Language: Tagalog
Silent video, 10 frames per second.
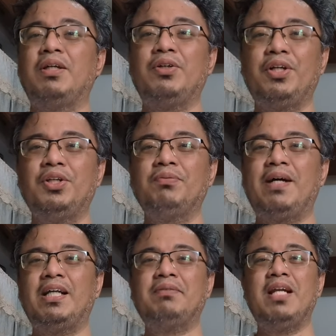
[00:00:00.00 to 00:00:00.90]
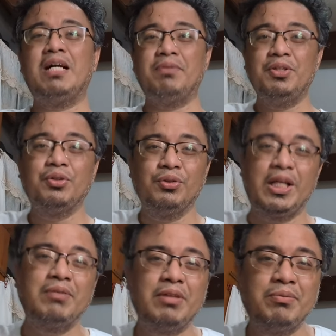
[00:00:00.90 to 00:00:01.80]
Panoorin nyo para malaman nyo kung
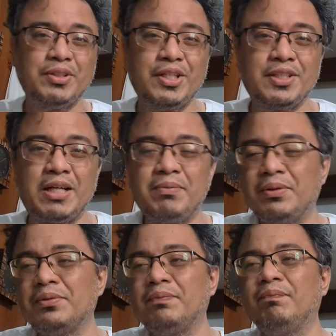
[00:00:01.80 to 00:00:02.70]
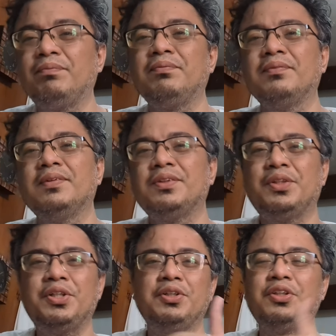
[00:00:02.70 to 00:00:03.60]
tama ba yung sinasabi ko.
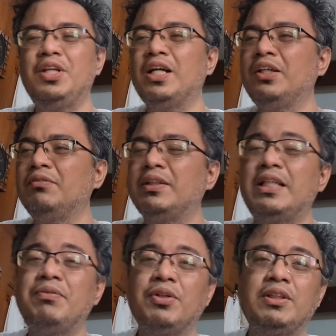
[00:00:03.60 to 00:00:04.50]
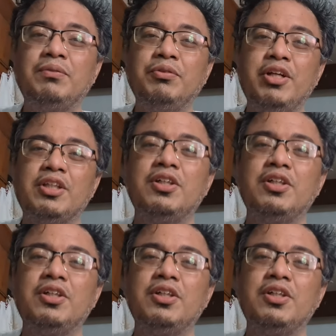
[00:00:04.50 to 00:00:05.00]
So, yun. Yun lang yung masabi ko sa movie na